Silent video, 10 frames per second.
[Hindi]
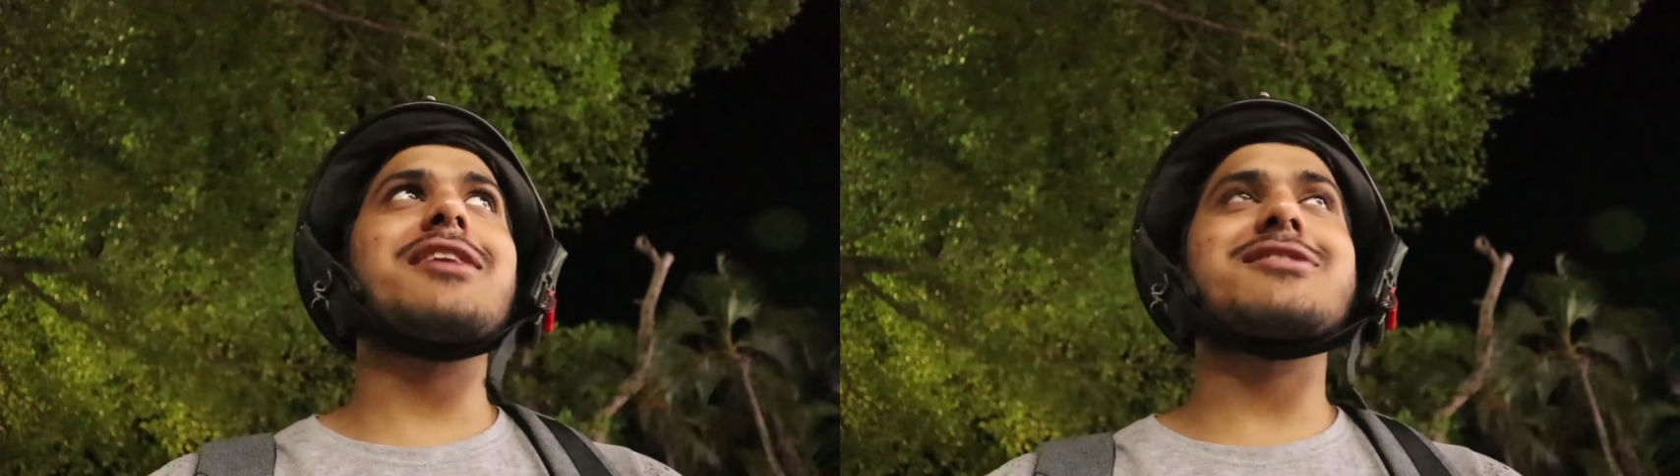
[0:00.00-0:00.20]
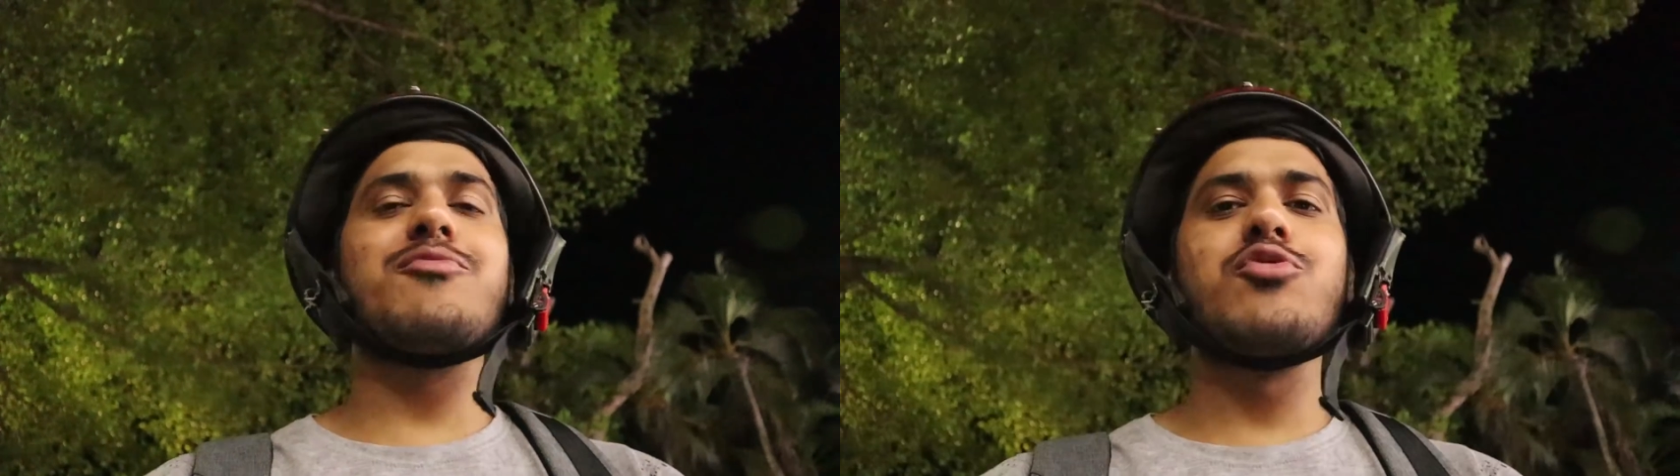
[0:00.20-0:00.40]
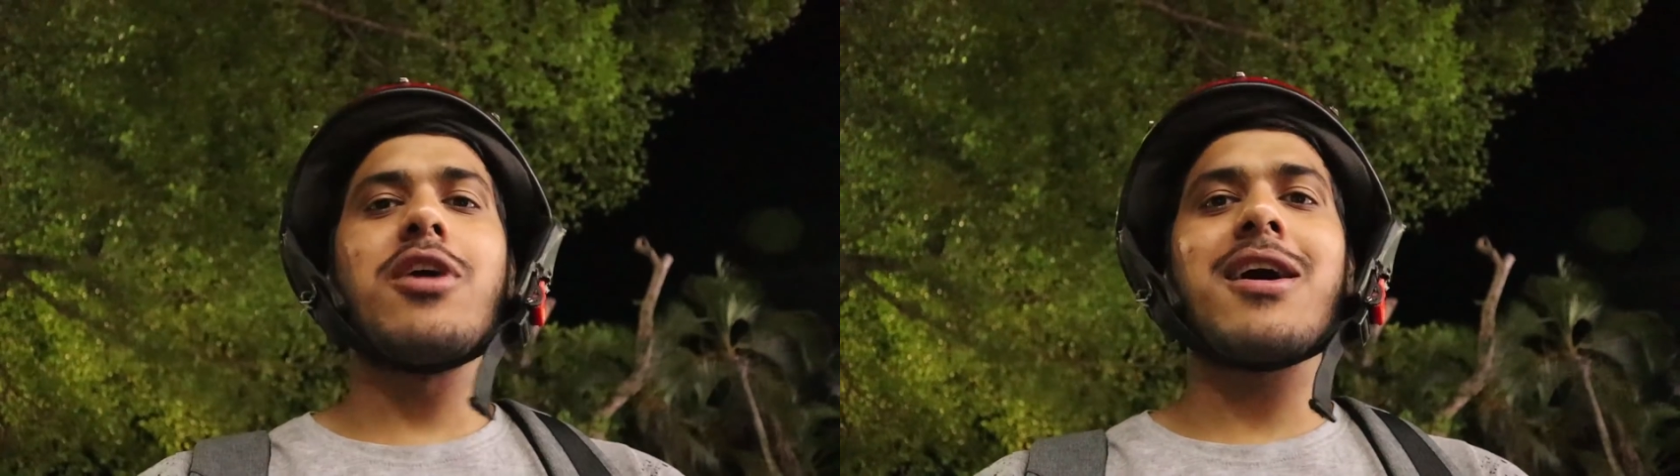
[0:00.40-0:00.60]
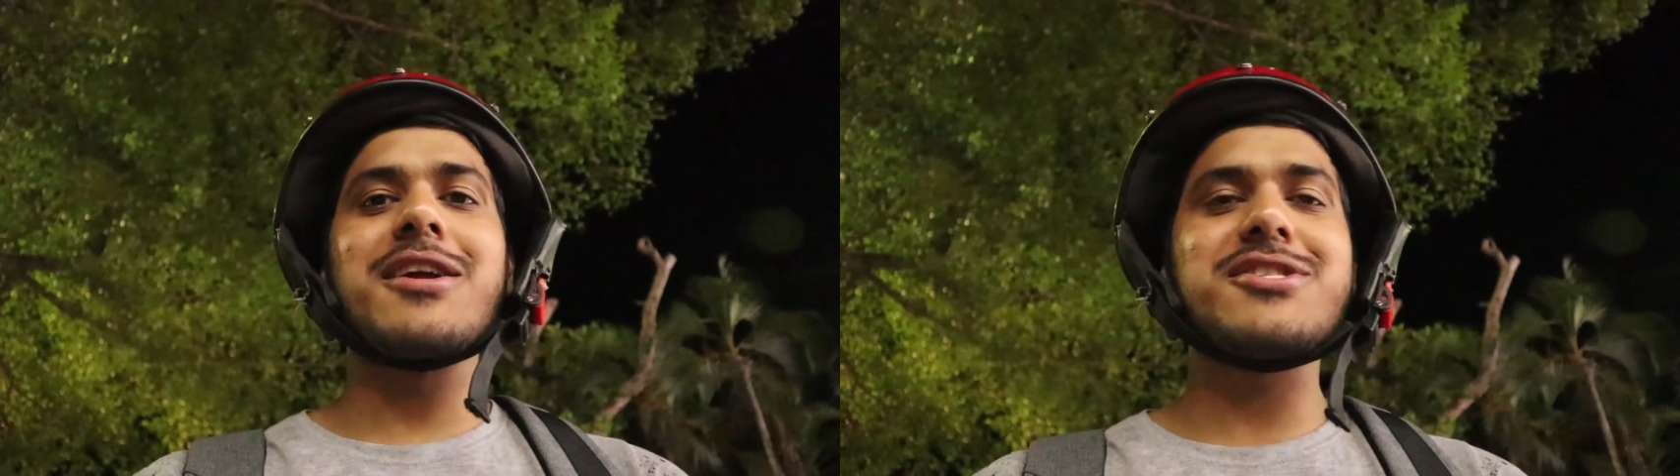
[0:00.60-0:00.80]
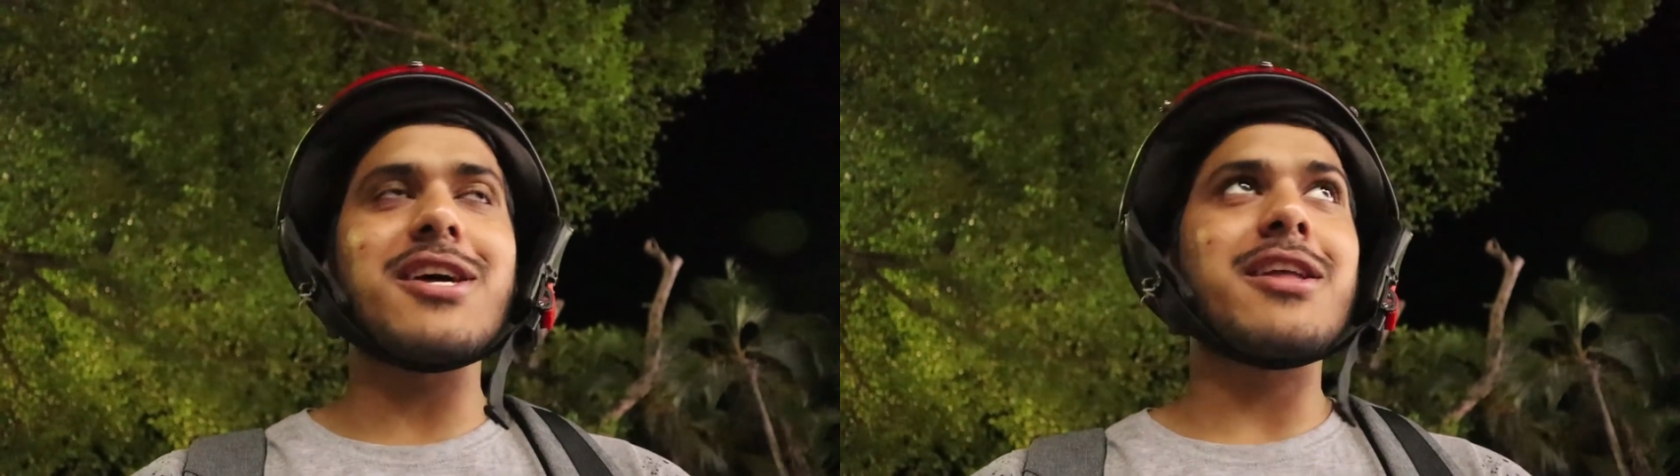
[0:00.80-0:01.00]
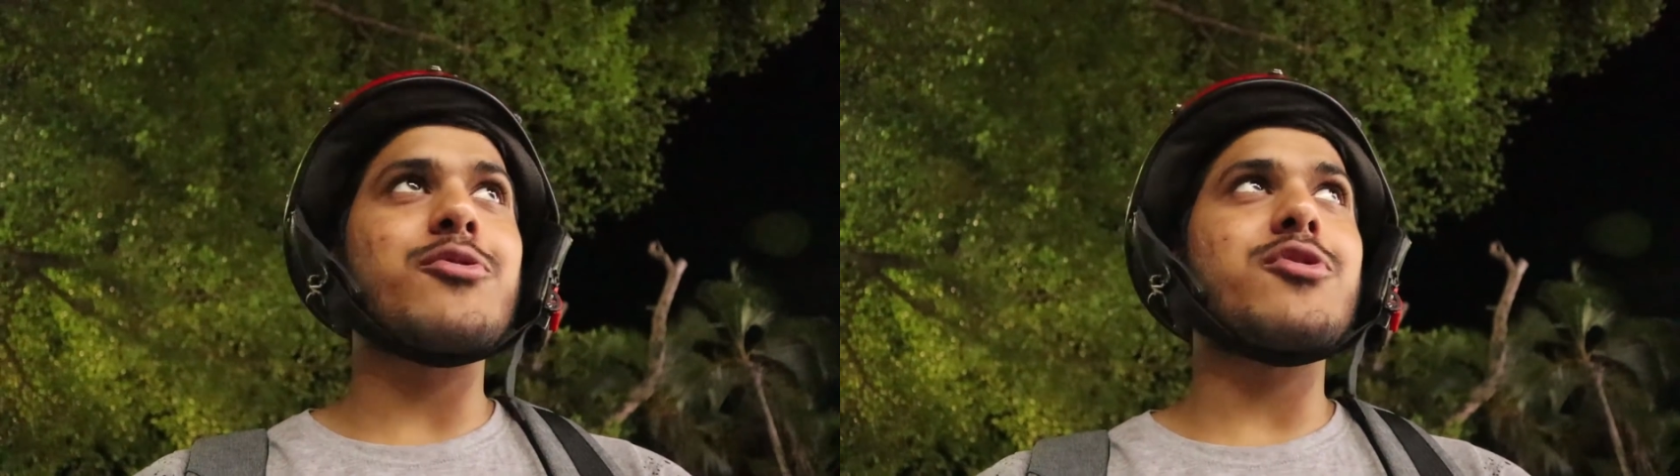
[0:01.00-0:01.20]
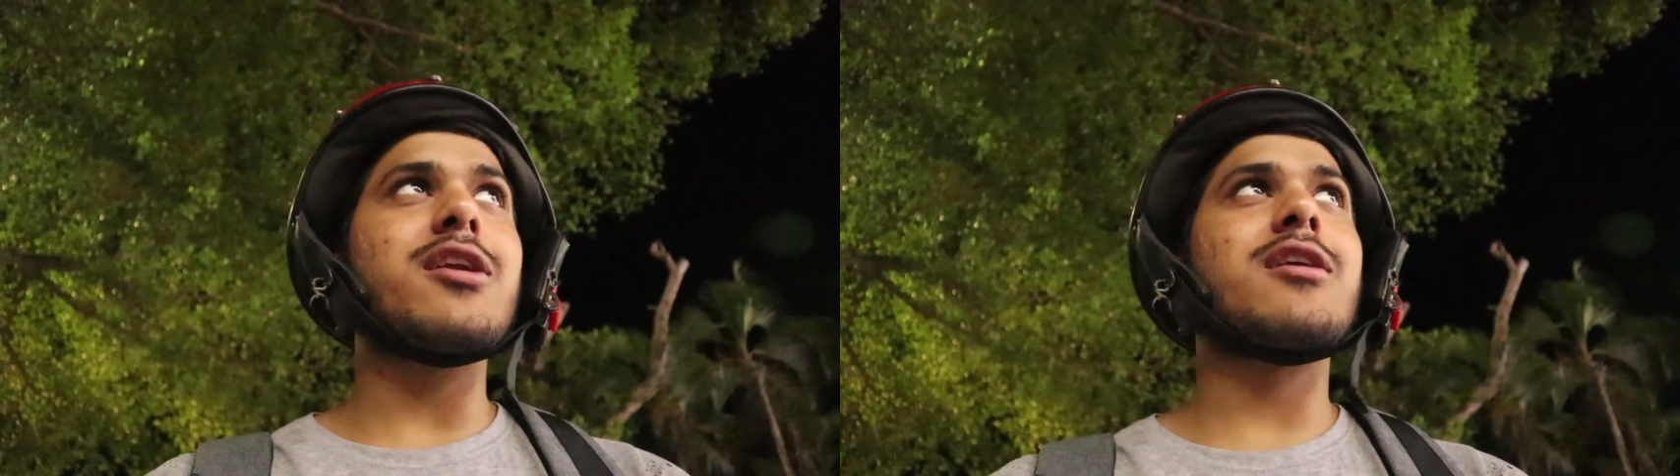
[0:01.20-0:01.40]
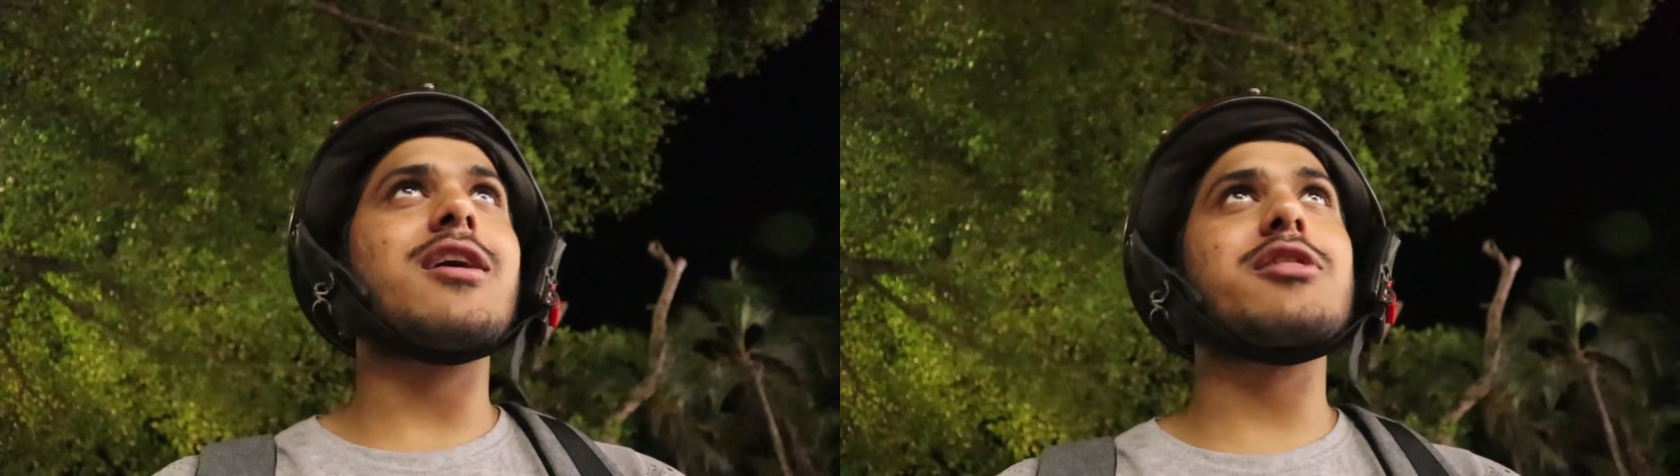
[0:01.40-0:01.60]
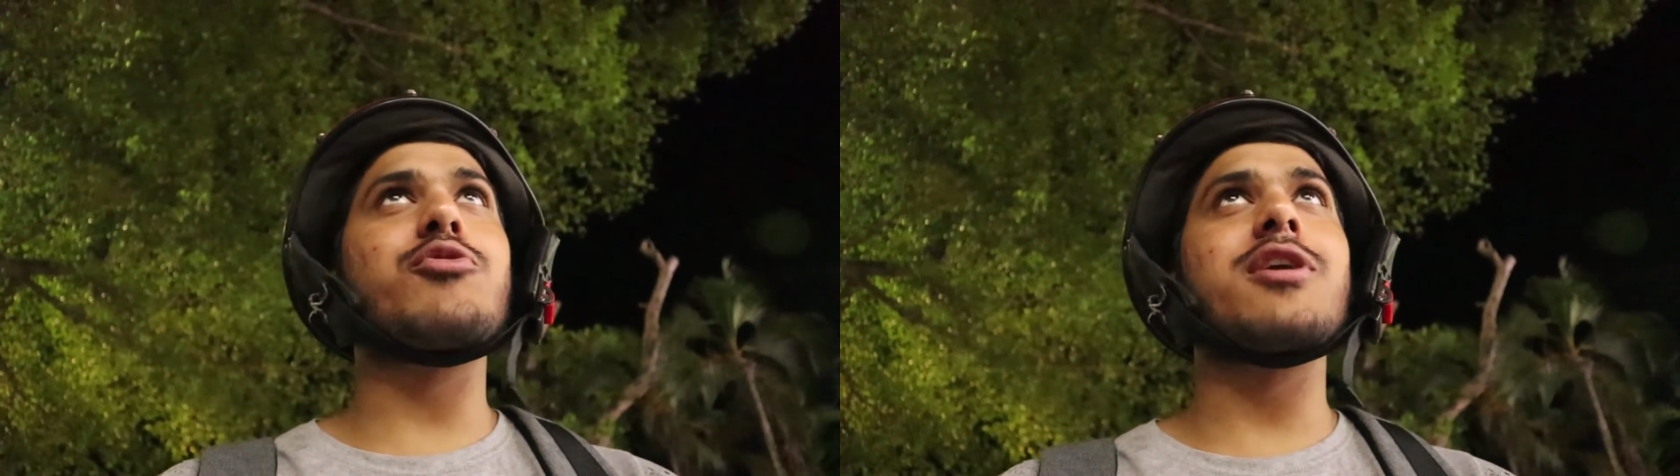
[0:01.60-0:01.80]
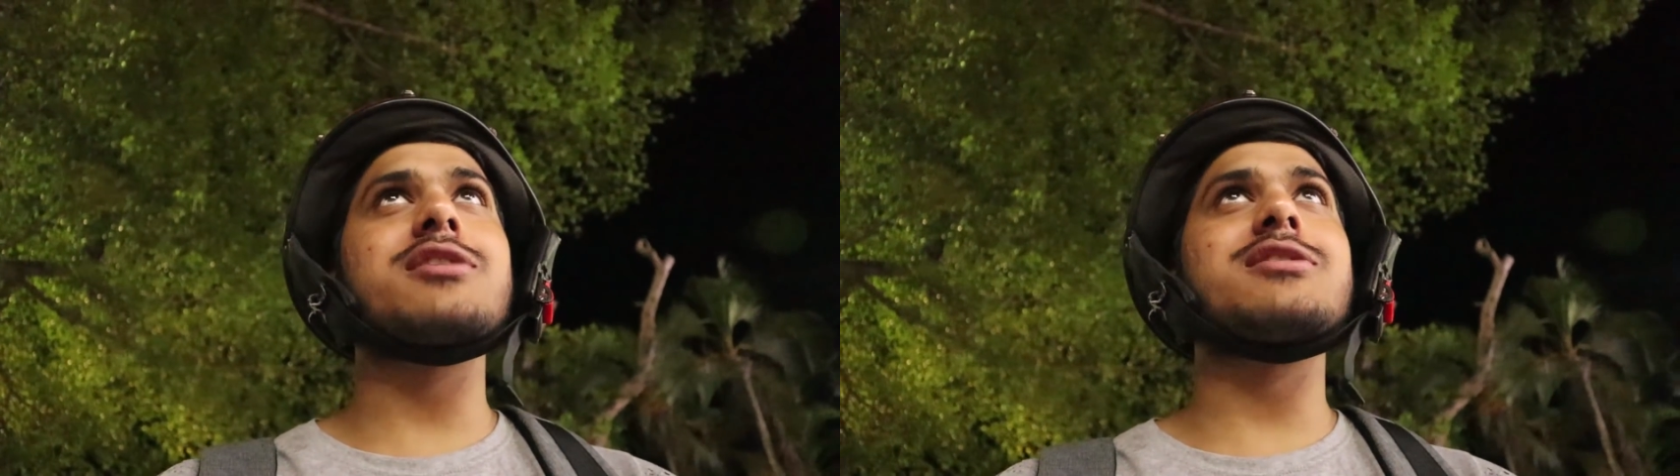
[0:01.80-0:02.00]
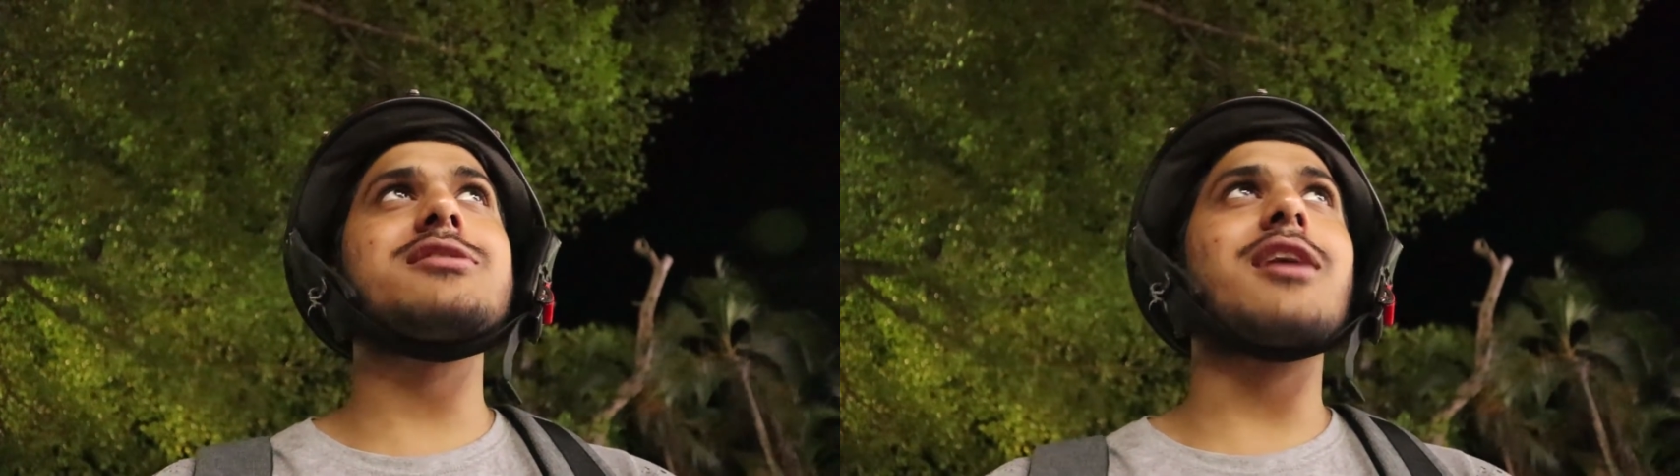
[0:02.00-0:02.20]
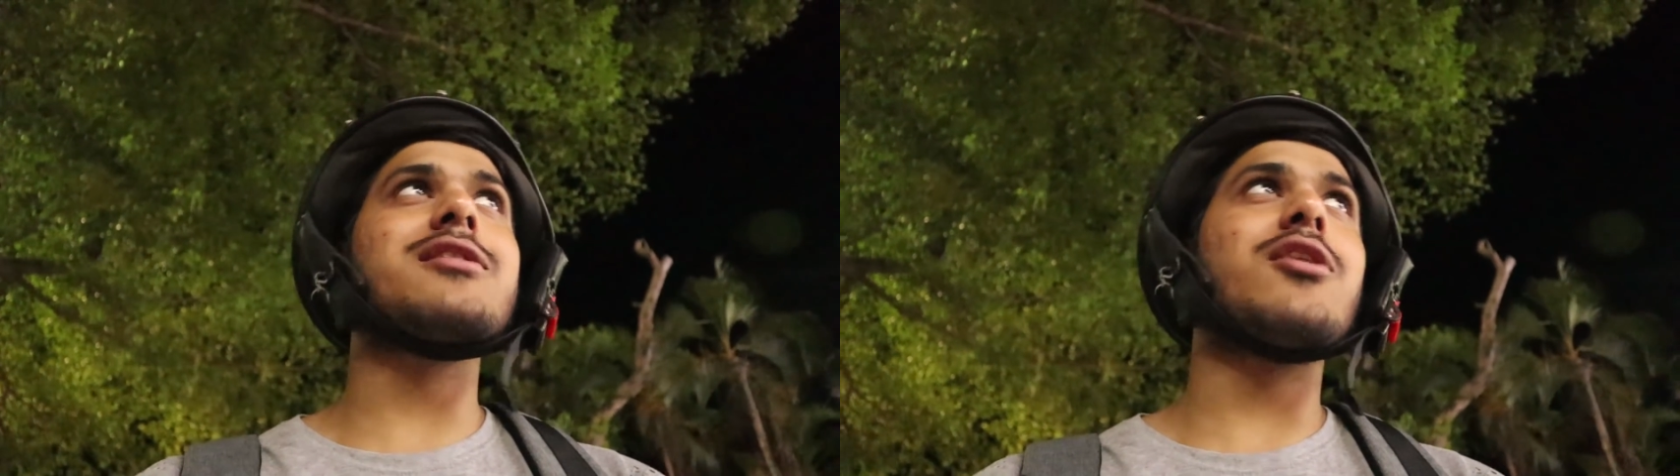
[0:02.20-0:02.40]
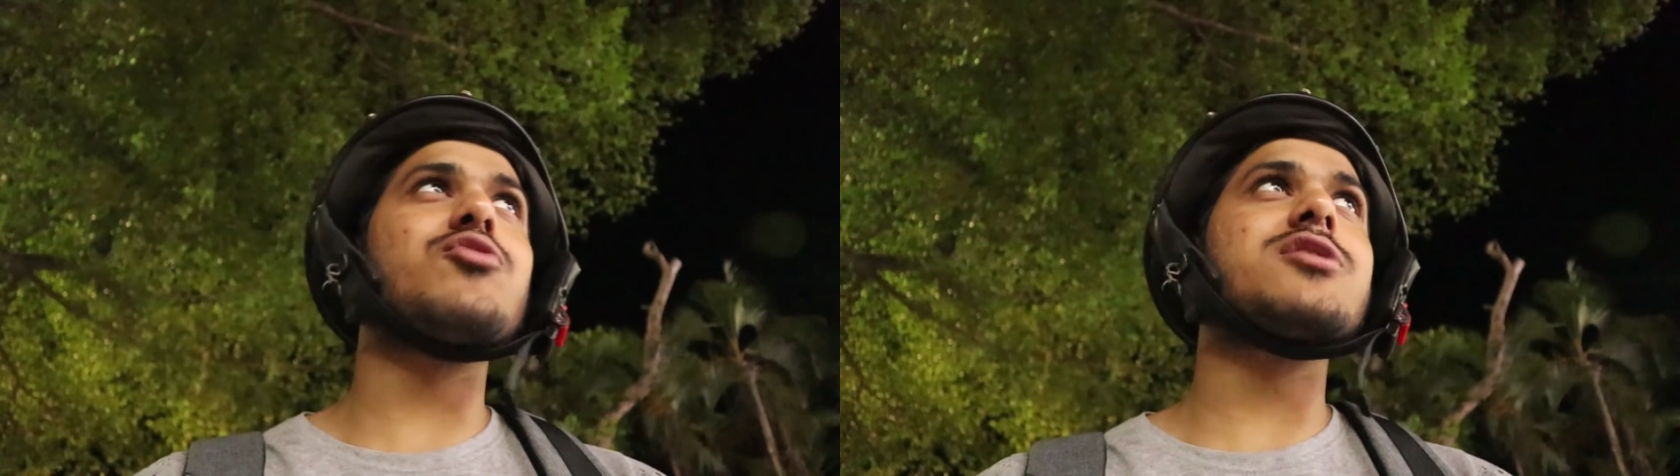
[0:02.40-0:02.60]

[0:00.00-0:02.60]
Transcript: आज का पूरा खर्चा था टोटल कल थोड़ा सा ज़्यादा